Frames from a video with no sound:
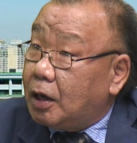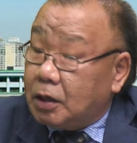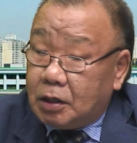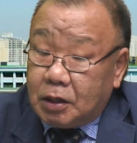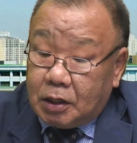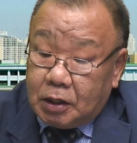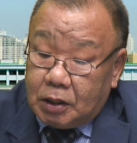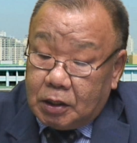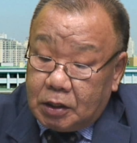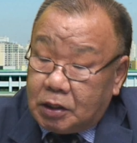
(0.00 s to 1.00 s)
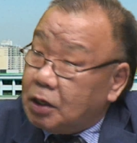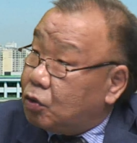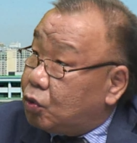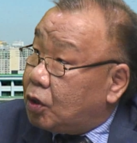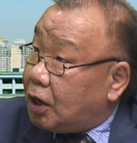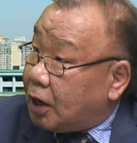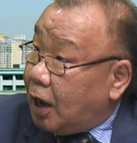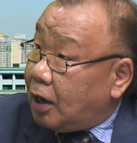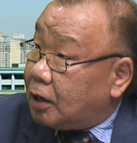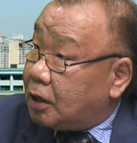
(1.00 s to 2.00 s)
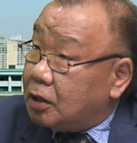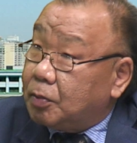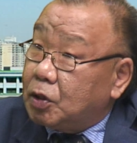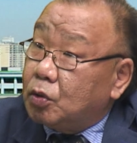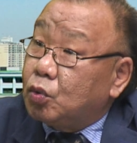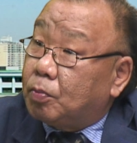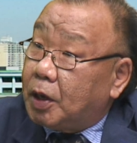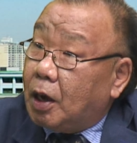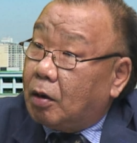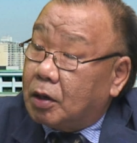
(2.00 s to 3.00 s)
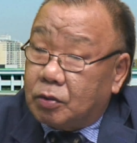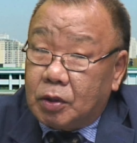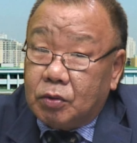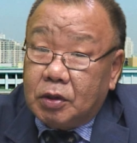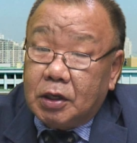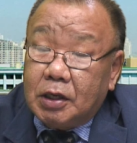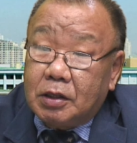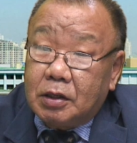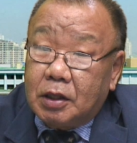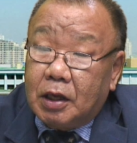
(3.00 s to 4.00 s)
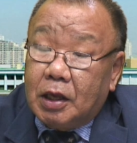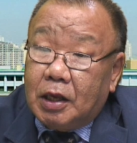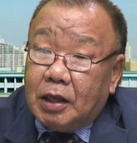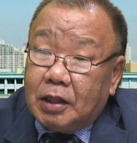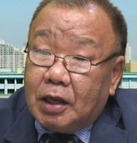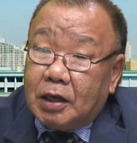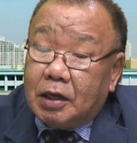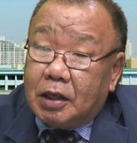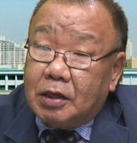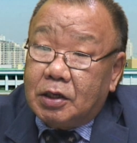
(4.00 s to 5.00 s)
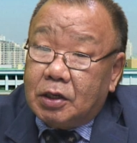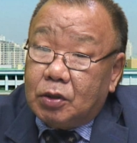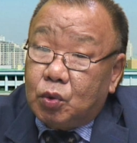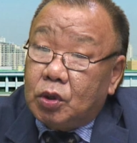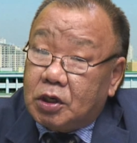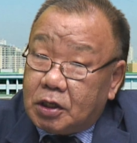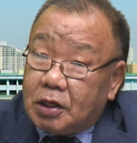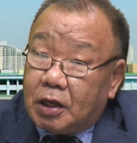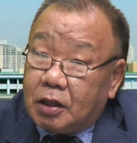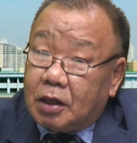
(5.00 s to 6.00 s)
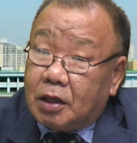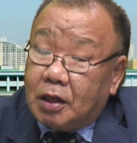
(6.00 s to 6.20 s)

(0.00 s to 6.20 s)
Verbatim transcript: 一个证据也盖了，也这边都准备好了，所以说这一次呢，但可能是去之前呢。